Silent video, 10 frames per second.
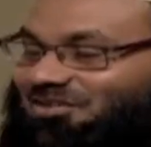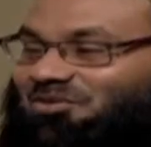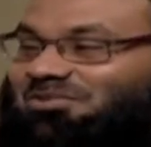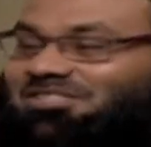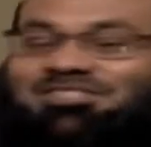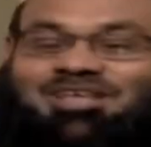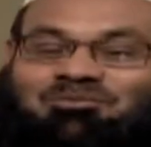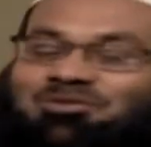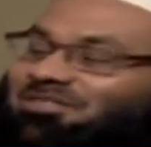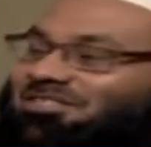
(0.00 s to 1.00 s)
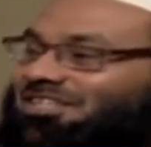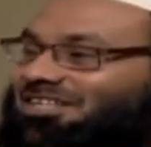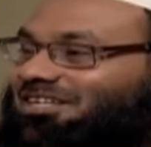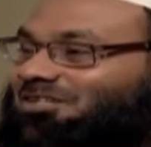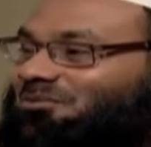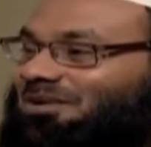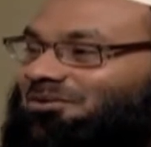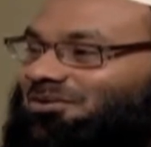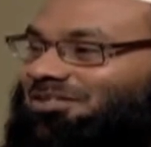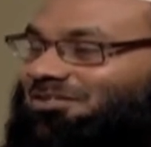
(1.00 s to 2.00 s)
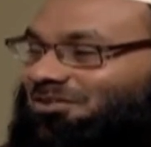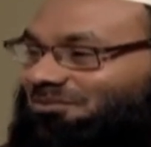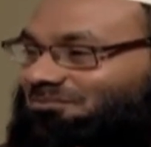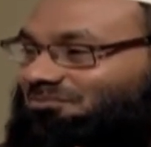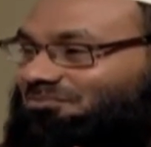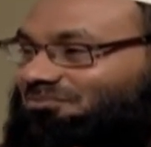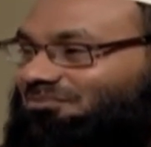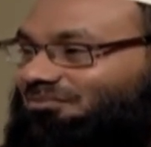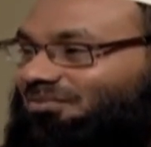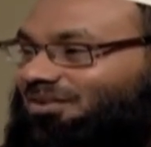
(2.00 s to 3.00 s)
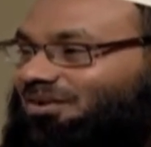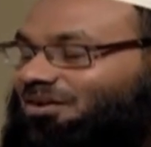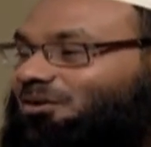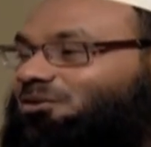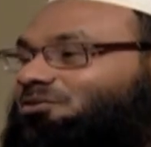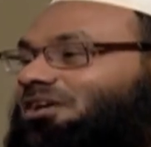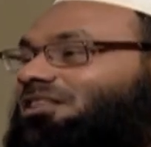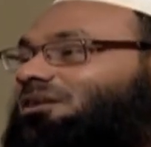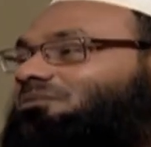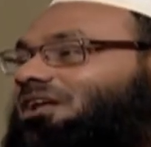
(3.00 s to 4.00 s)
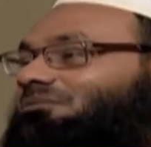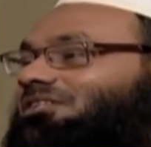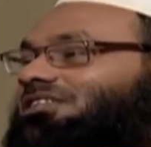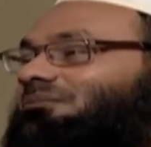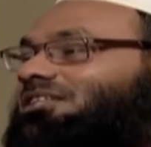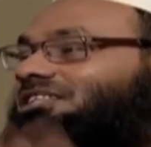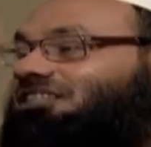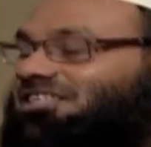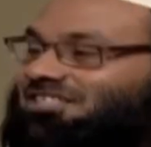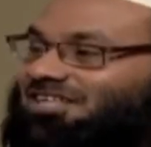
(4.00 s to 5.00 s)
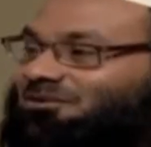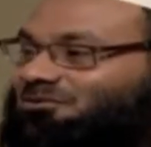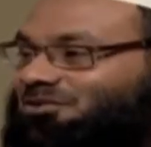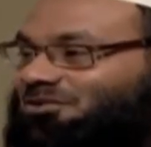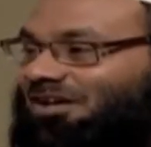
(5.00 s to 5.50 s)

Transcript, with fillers: তুমি সিজদার মধ্যে শিরকে সমান করে নিচ্ছ অথচ আল্লাহ রাবুল আলমিনের সামাদিয়াতকে স্বীকার করতেছো